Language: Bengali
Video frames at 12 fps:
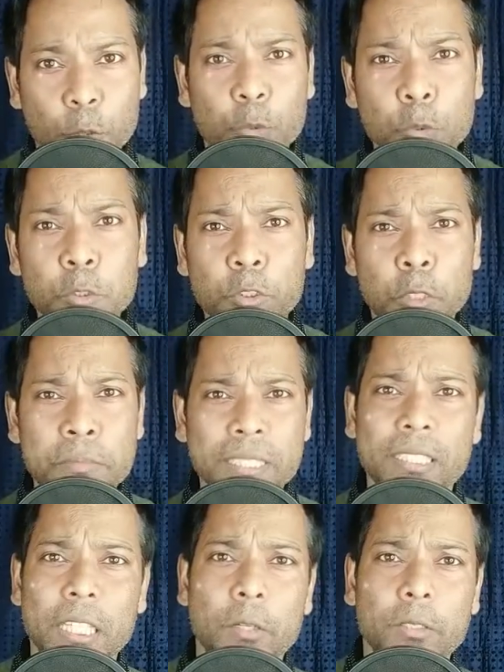চতুর্থ
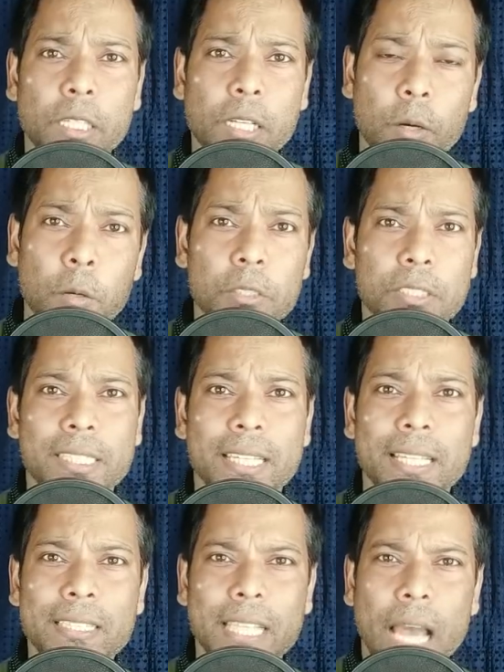মিথ্যে কথাটা হচ্ছে
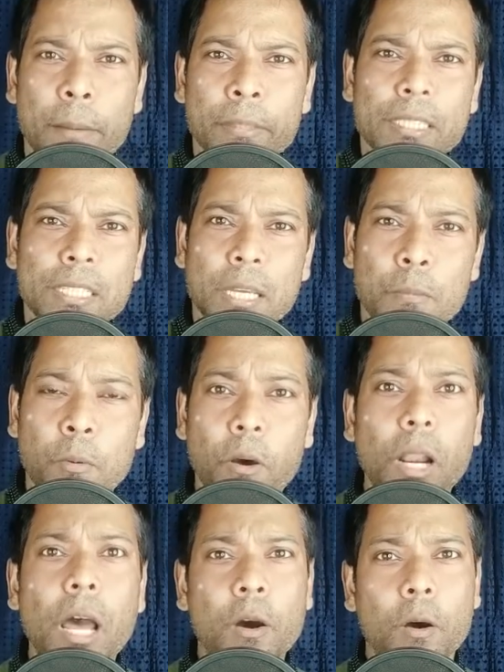যে আমাদেরকে
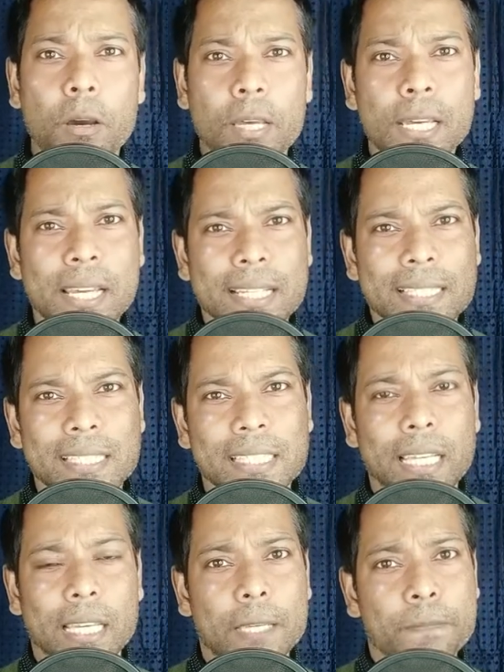বলা হয়
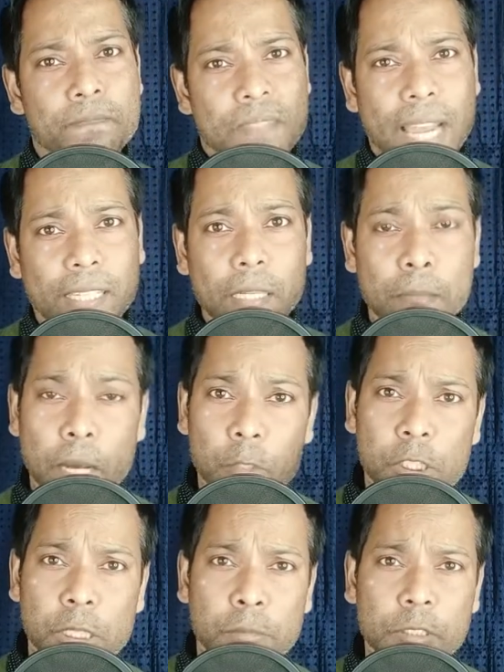যে একটা
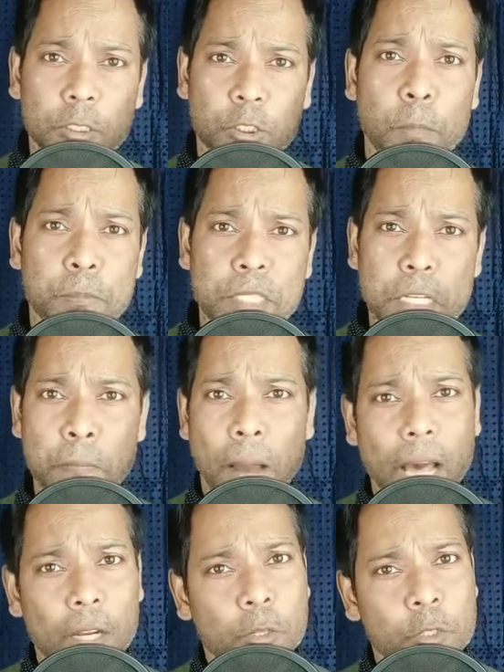মানুষের মধ্যে সবচেয়ে
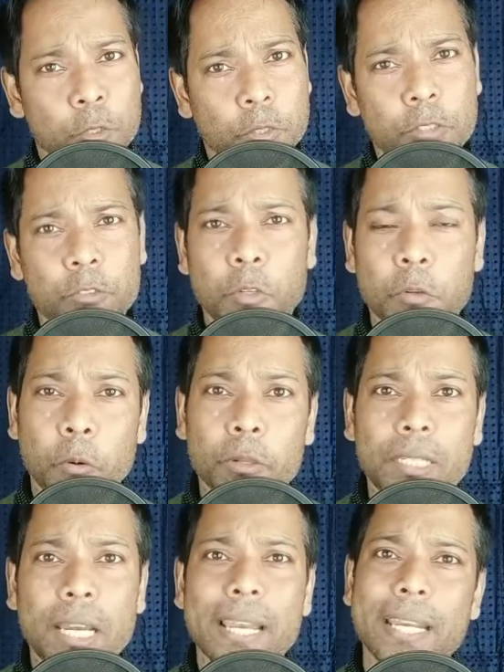ভালো চরিত্র
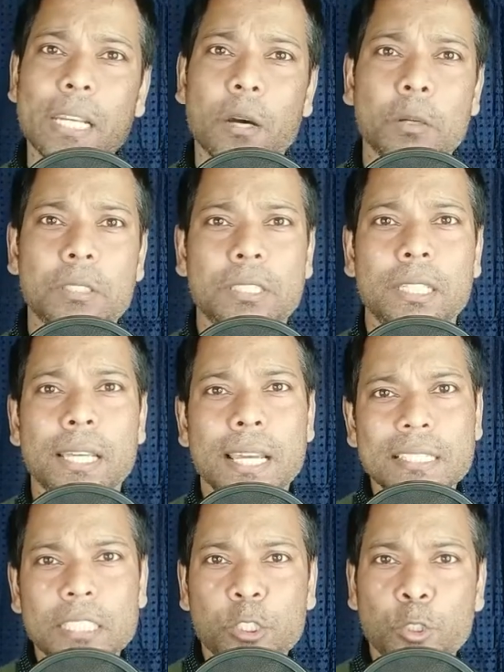কোনটা এটা হচ্ছে
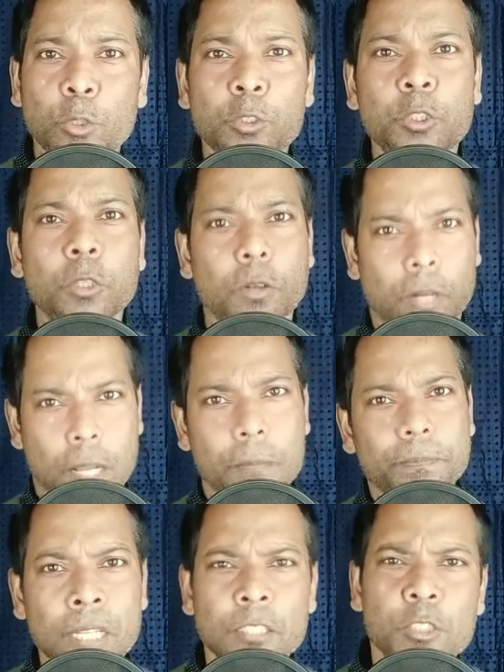যে সহ্য করা
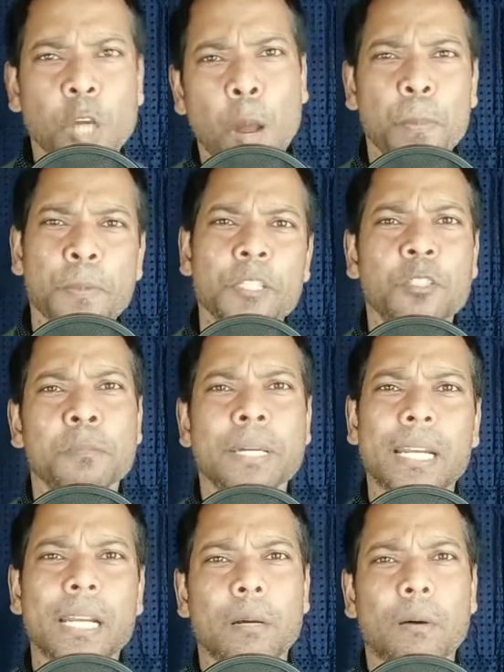সব কিছু
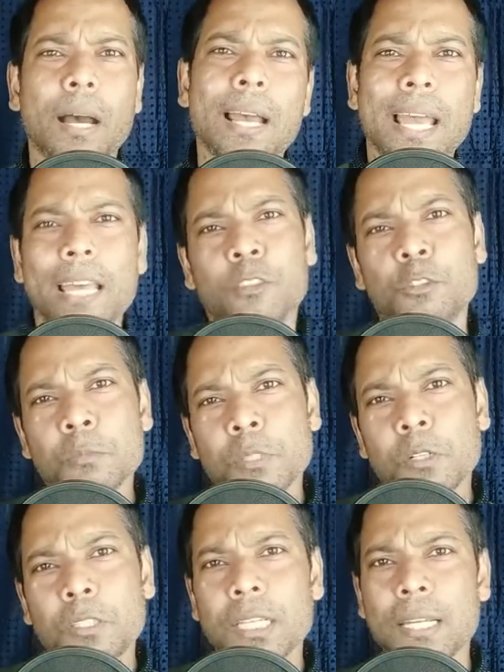মেনে নেওয়া হ্যাঁ
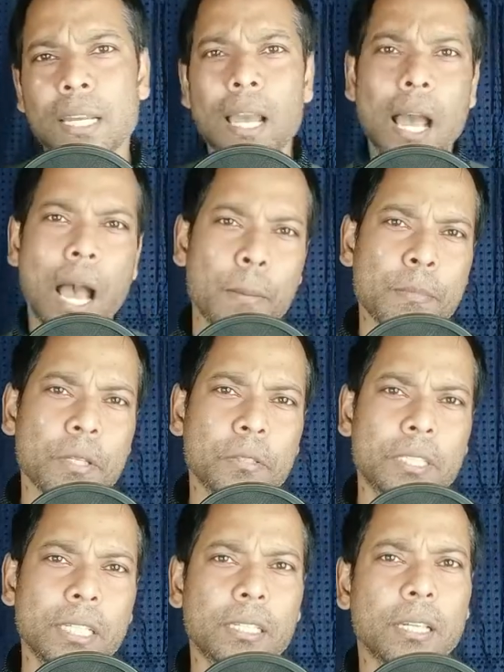তুমিও ঠিক আমিও
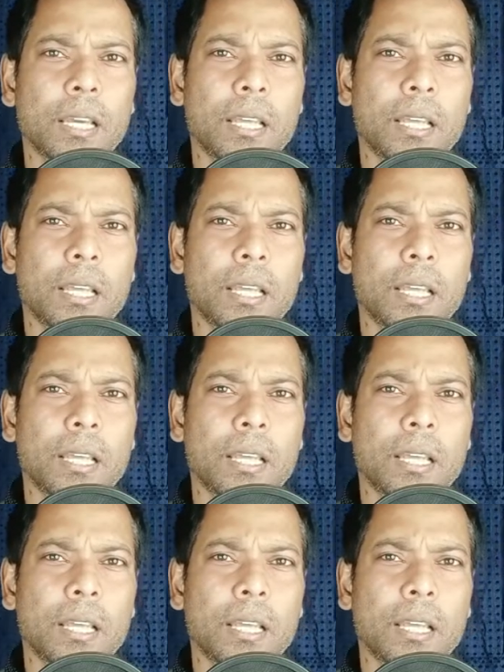ঠিক